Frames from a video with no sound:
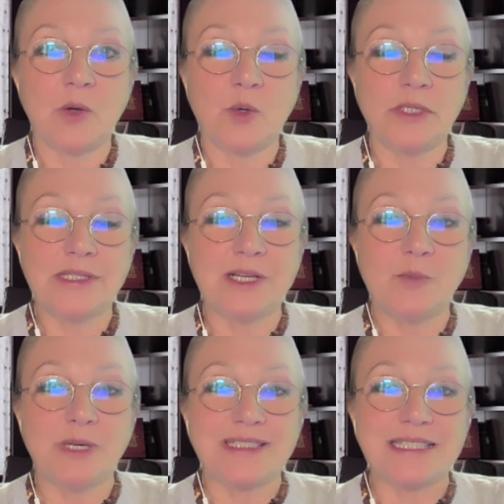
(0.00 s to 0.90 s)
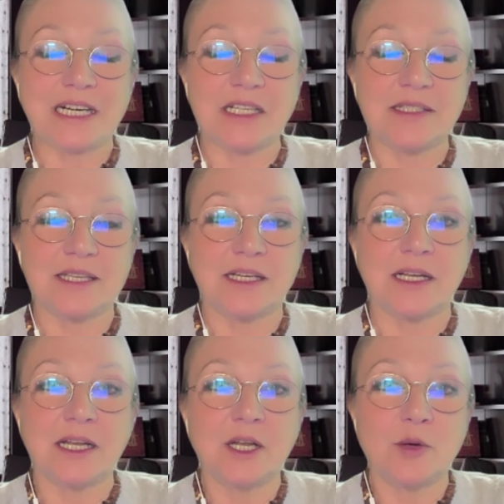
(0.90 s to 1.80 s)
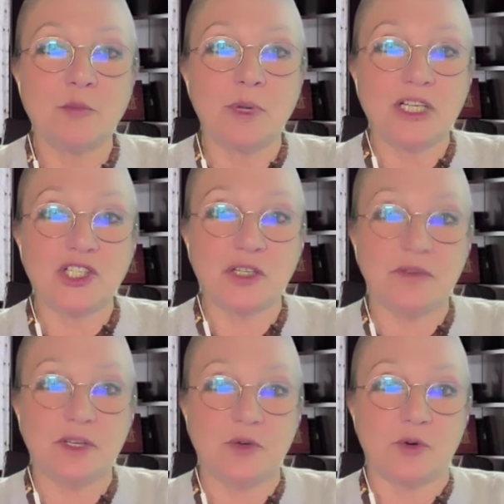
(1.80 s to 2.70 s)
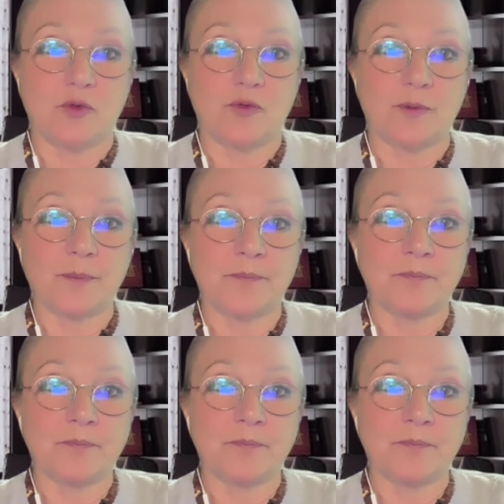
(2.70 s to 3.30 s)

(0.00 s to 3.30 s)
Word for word: оккультных пристрастиях большевиков.